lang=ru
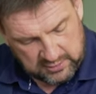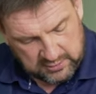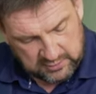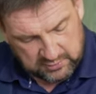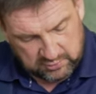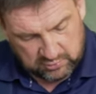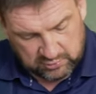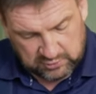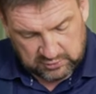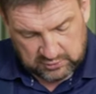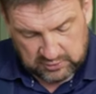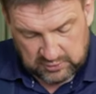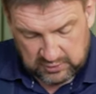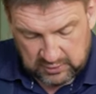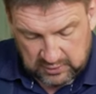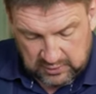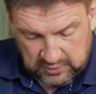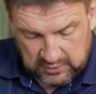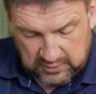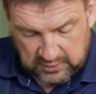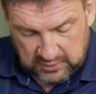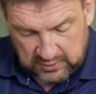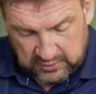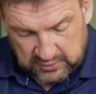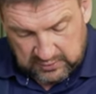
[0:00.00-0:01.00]
Я тоже
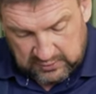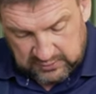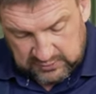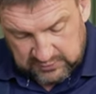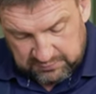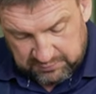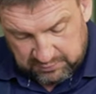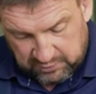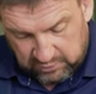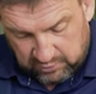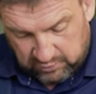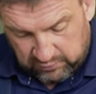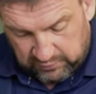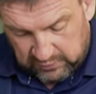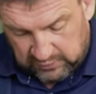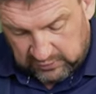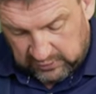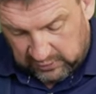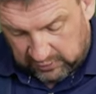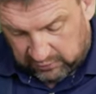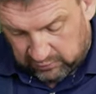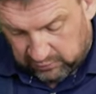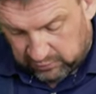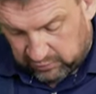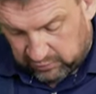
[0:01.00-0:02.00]
разберу вот так